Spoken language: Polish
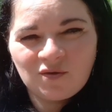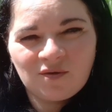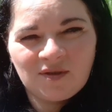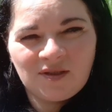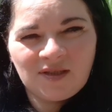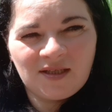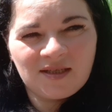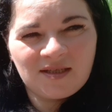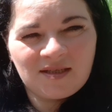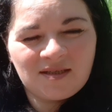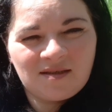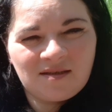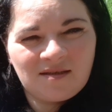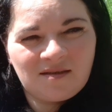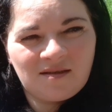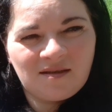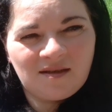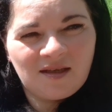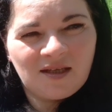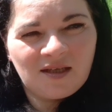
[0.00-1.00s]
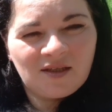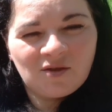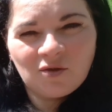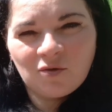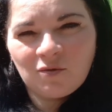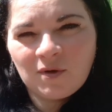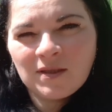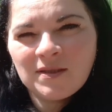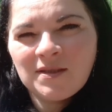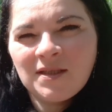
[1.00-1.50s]
jest
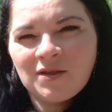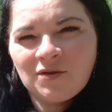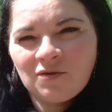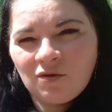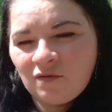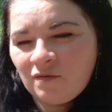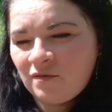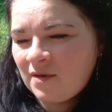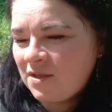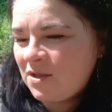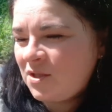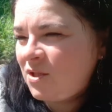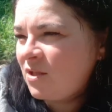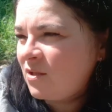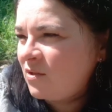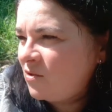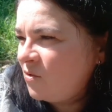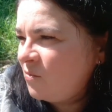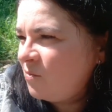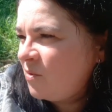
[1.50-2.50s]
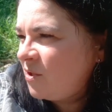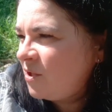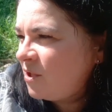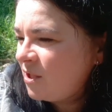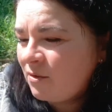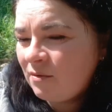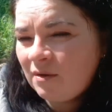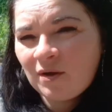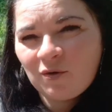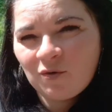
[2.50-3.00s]
dokładnie to właśnie, co ja by
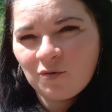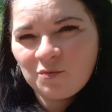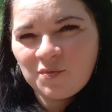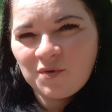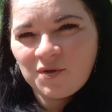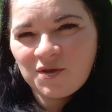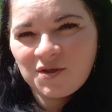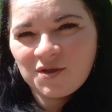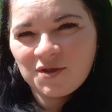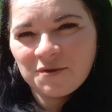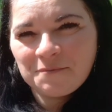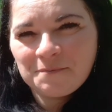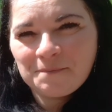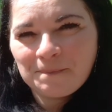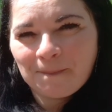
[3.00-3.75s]
chciała robić.